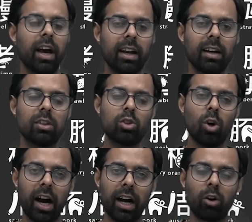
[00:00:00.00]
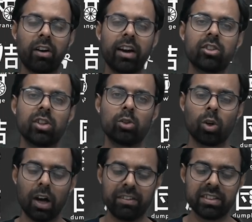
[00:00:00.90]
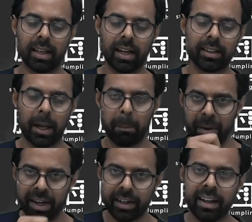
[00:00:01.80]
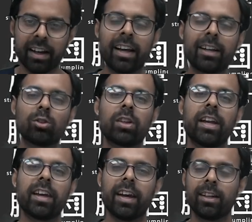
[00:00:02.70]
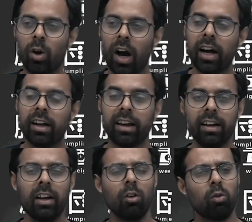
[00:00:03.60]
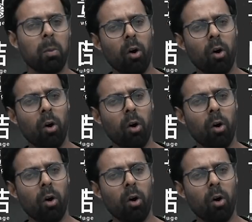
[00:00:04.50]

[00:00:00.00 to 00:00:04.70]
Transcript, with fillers: है ना जो आर्ट और ट्रेडिशन जो काफ़ी सिखाता है पेंटिंग करने के जो तरीके हैं जो आर्ट है वो